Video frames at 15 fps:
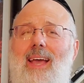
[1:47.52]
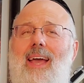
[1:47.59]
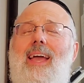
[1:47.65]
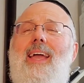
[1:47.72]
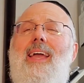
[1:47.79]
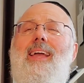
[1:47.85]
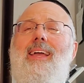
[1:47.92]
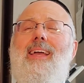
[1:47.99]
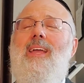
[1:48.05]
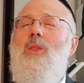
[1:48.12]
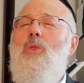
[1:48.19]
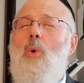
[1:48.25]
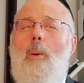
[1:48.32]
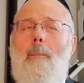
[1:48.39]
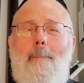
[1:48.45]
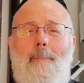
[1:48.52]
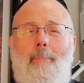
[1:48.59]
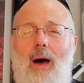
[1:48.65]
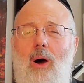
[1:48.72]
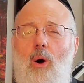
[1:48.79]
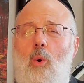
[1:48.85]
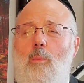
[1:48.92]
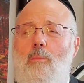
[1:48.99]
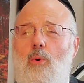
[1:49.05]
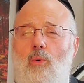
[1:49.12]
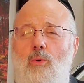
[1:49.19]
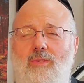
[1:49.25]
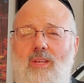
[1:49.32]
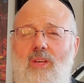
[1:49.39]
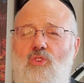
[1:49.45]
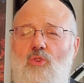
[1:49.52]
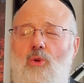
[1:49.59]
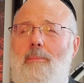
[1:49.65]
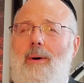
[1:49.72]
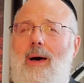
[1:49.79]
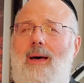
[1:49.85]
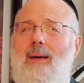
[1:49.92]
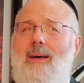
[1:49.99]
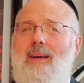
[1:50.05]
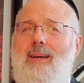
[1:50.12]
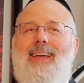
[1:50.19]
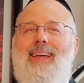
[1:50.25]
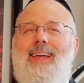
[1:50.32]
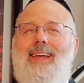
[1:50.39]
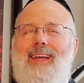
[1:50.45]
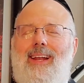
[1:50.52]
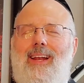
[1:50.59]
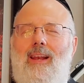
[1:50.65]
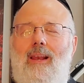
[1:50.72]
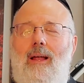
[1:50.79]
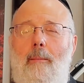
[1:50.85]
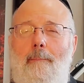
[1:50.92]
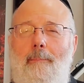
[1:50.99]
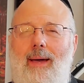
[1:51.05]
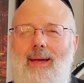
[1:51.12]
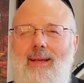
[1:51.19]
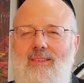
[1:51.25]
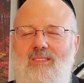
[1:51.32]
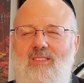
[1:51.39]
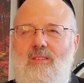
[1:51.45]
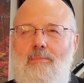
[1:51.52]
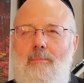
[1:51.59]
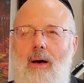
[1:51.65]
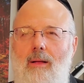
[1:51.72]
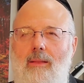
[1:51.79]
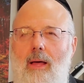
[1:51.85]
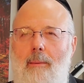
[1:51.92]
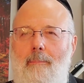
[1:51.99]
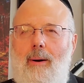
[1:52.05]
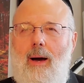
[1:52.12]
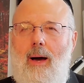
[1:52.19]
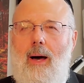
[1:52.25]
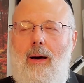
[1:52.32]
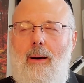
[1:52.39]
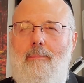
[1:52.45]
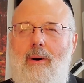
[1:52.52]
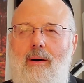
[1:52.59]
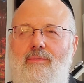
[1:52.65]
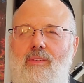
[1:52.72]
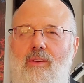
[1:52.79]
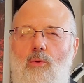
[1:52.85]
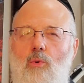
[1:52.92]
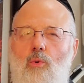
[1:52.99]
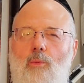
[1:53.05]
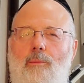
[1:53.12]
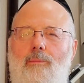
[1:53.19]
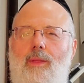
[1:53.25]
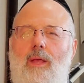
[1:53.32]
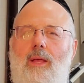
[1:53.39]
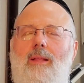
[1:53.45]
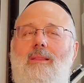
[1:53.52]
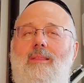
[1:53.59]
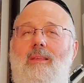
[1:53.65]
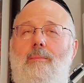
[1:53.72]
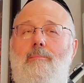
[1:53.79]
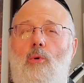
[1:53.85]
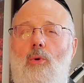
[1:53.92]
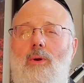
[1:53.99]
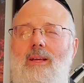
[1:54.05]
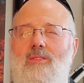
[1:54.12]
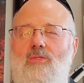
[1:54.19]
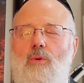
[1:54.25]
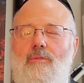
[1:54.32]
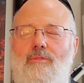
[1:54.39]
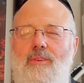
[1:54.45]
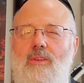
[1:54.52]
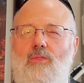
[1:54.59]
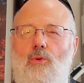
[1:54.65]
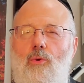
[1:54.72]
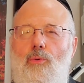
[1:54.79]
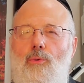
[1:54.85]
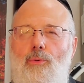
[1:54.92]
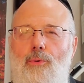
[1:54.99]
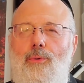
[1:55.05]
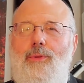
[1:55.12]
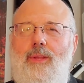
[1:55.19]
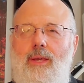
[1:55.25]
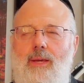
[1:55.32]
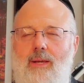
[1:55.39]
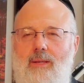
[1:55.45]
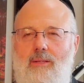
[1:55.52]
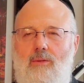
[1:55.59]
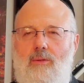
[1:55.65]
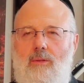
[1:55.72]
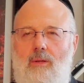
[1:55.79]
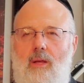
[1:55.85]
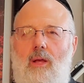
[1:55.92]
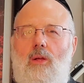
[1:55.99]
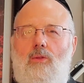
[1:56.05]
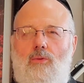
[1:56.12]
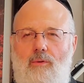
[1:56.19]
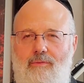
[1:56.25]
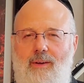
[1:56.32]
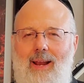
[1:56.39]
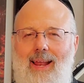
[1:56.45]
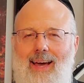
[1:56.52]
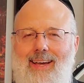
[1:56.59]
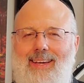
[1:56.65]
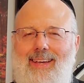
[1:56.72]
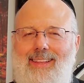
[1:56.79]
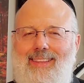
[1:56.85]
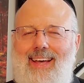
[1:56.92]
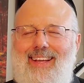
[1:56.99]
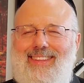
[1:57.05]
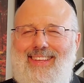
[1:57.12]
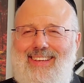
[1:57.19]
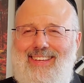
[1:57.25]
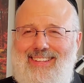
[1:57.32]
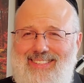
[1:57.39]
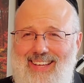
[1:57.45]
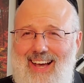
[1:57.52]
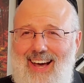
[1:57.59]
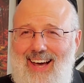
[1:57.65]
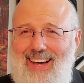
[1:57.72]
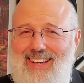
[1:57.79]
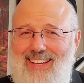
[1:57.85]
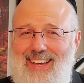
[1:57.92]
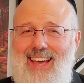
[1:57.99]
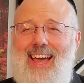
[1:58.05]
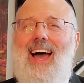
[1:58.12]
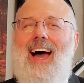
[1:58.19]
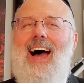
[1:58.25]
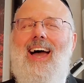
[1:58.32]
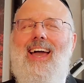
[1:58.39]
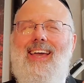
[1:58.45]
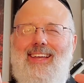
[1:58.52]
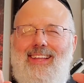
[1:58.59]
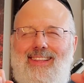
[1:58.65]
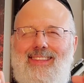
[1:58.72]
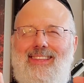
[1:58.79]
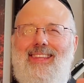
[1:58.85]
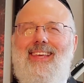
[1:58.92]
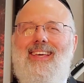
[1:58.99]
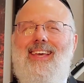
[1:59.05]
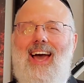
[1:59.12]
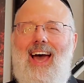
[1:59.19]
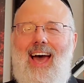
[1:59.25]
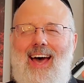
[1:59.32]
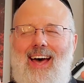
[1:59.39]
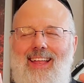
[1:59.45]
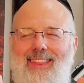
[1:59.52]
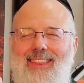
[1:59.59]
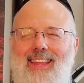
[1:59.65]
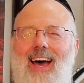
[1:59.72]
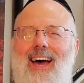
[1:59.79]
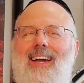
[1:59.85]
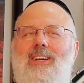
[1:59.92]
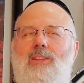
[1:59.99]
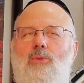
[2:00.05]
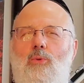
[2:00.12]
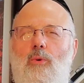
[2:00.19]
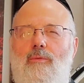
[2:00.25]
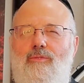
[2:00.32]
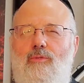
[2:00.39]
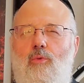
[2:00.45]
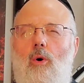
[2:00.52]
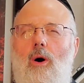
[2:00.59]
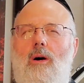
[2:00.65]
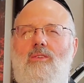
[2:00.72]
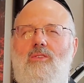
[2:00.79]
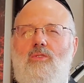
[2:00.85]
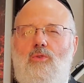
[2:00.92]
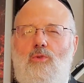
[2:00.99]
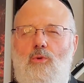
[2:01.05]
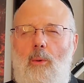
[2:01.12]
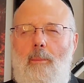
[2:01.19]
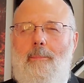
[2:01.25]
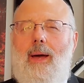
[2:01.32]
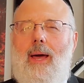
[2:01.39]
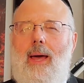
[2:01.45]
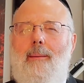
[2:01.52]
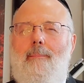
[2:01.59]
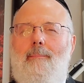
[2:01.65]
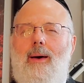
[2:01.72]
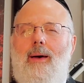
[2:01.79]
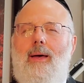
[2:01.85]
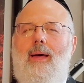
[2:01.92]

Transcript: Et ils n'ont pas rebroussé chemin, et l'empressement d'Abraham à vinou d'immoler son fils unique, de faire la Hakedat Yitzhak a été un acte de foi suprême,